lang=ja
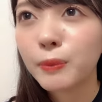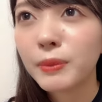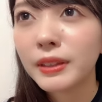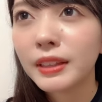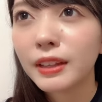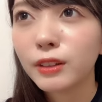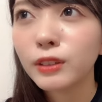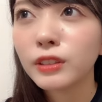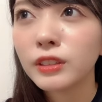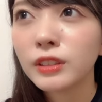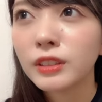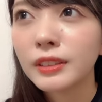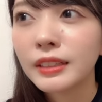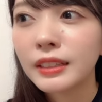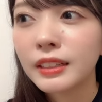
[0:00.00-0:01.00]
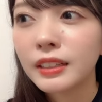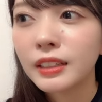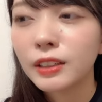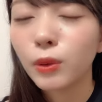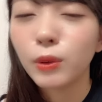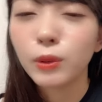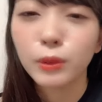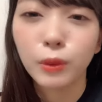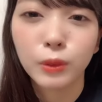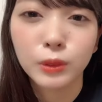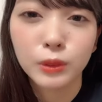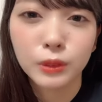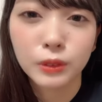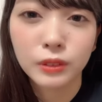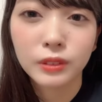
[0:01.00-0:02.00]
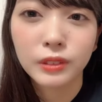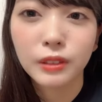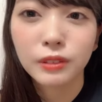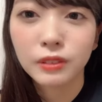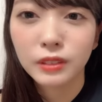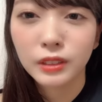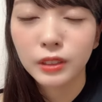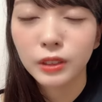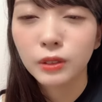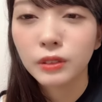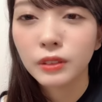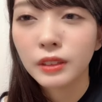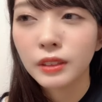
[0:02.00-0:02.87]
めてるノートを作ってるんですよ